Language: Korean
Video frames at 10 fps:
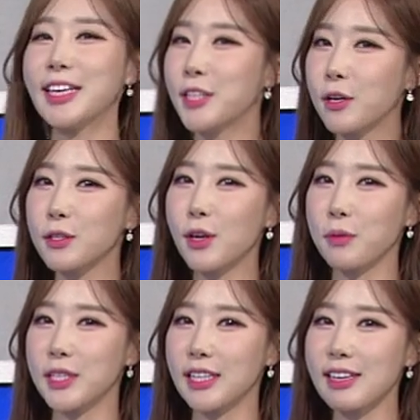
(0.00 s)
이 선수
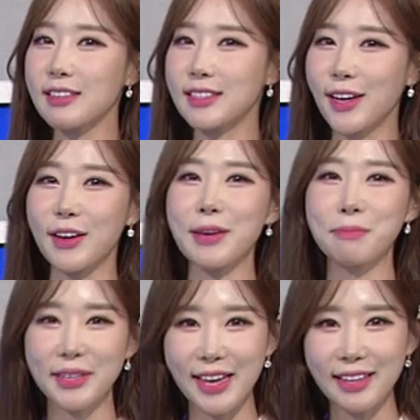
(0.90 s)
없이는 저희
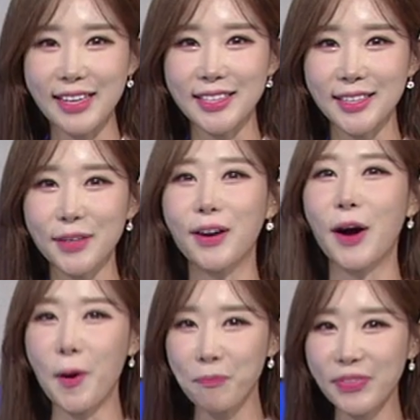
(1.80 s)
VNS도
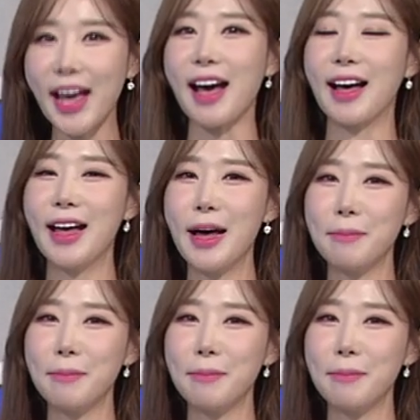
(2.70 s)
없다.